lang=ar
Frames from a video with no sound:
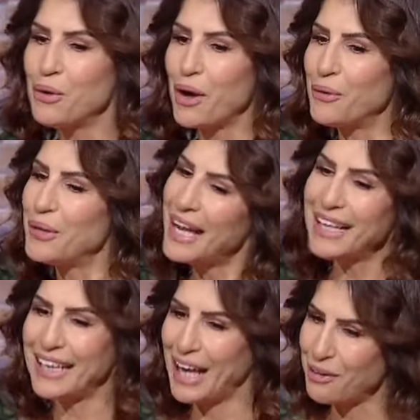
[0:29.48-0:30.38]

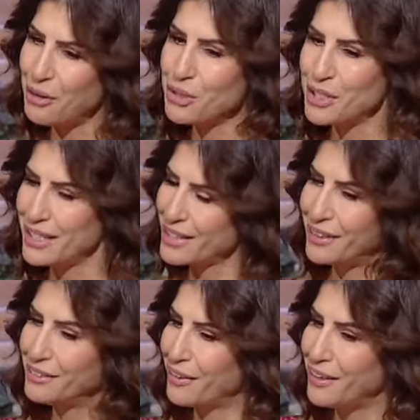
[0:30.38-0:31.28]
مكونات الحواوشي
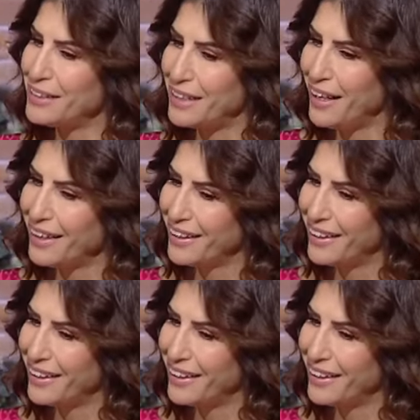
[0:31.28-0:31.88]
الاسكندراني ده مكونات